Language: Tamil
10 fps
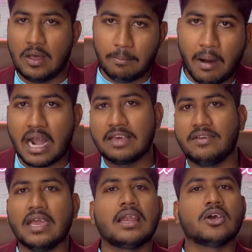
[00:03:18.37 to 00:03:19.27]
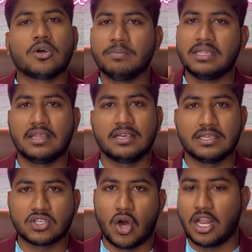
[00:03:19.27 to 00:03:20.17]
மாணவிகளுக்கும் இந்த
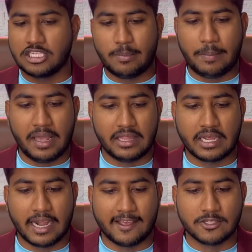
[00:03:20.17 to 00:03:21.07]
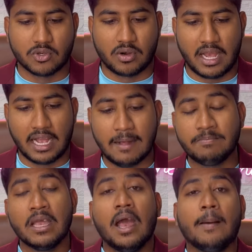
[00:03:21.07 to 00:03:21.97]
ஸ்காலர்ஷிப் அப்படிங்கிறது கிடைக்கும்னு சொல்கிறாங்க
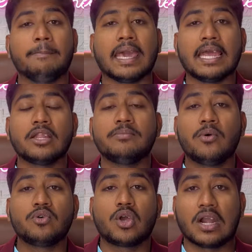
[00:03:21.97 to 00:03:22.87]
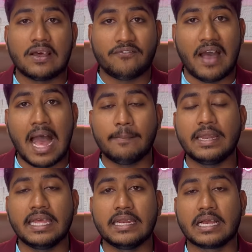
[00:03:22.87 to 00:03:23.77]
மேலும் உங்களோட ஃபேமிலி
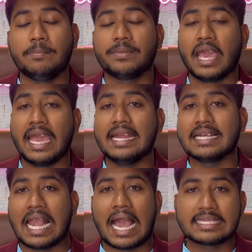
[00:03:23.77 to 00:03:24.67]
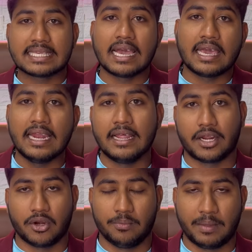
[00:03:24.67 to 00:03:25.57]
இன்கம் எயிட் லேக்ஸ்க்கு கீழே
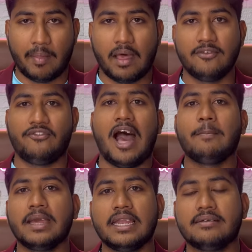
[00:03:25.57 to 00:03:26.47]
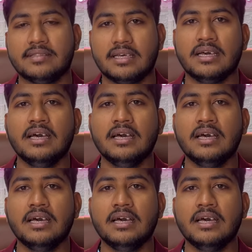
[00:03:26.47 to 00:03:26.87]
இருக்கணும் அதாவது ஃபேமிலியில் வந்து